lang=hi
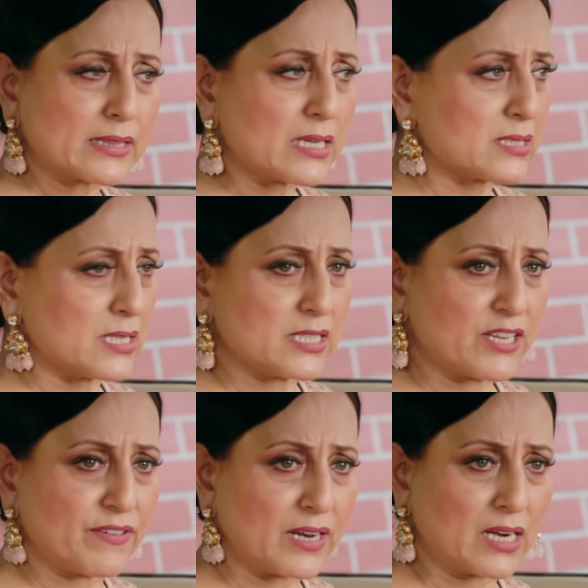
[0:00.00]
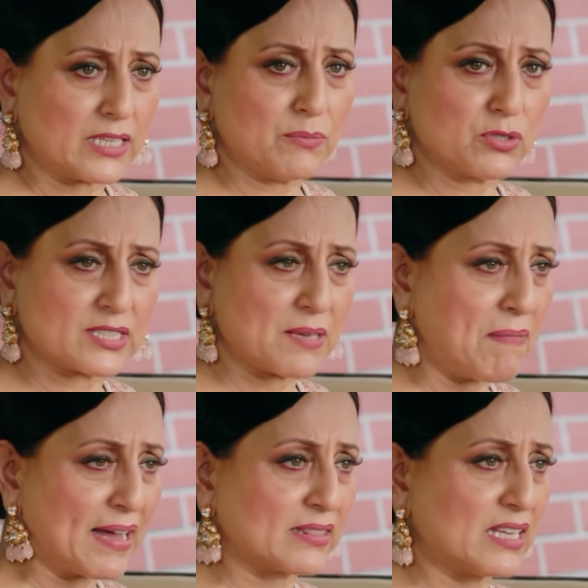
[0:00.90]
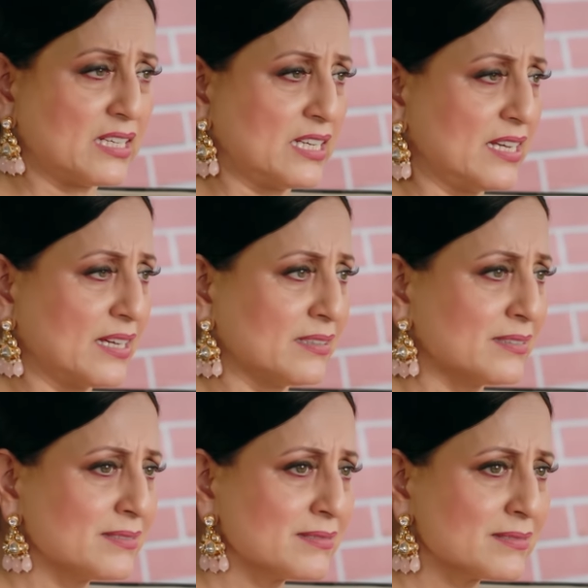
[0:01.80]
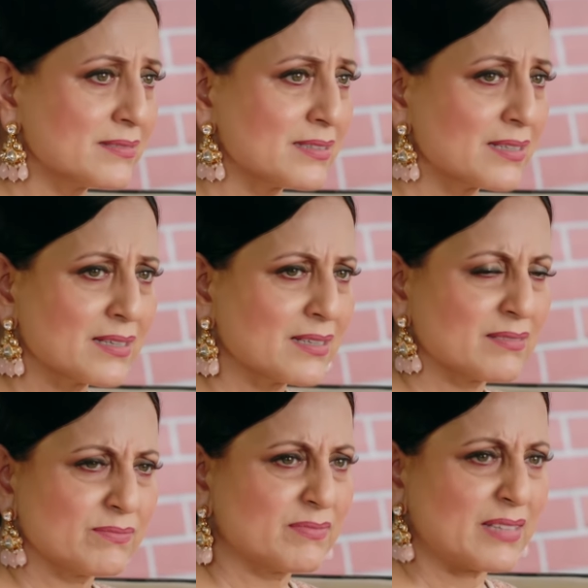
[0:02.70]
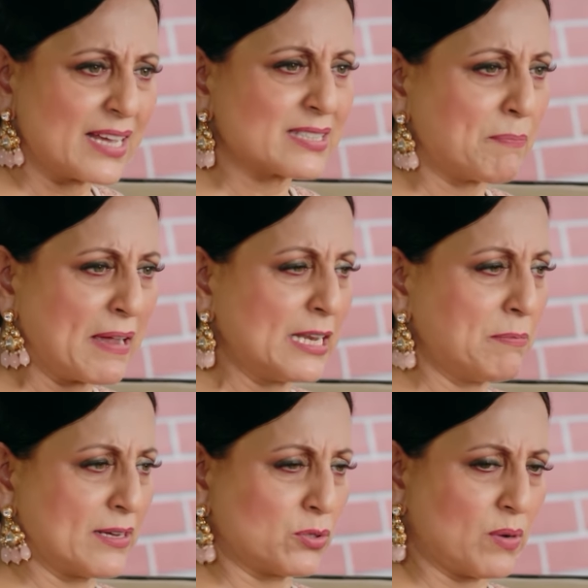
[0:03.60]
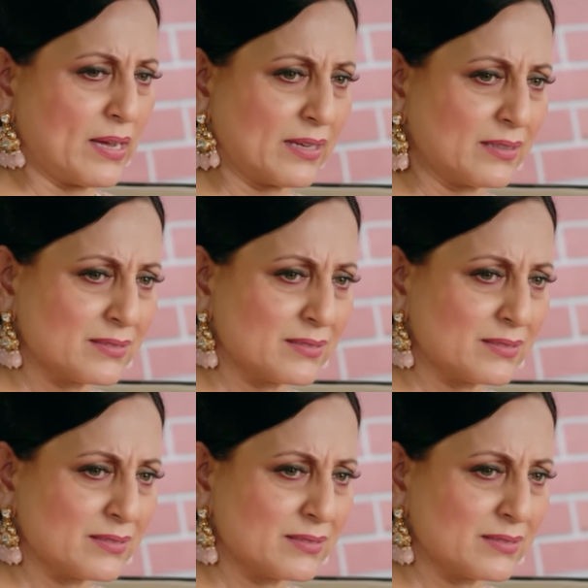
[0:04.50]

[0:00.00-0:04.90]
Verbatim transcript: दस दिन से विराट ने मुझसे बात नहीं की है ऐसा पहली बार हुआ है